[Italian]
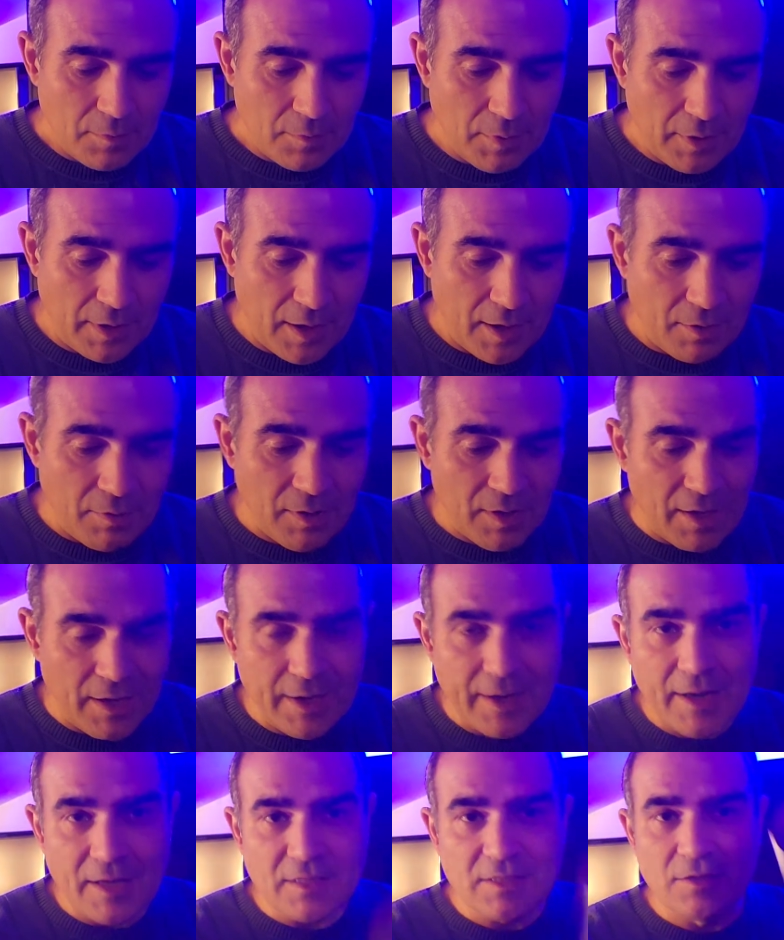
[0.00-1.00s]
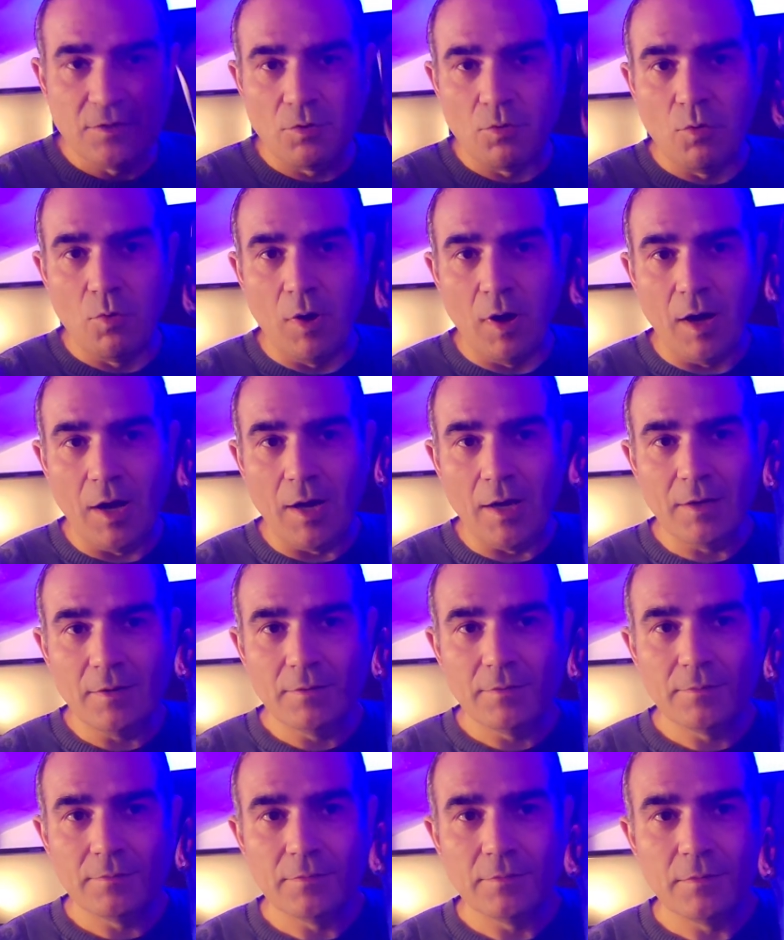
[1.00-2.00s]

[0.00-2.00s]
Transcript: Perché quel ragazzo qua,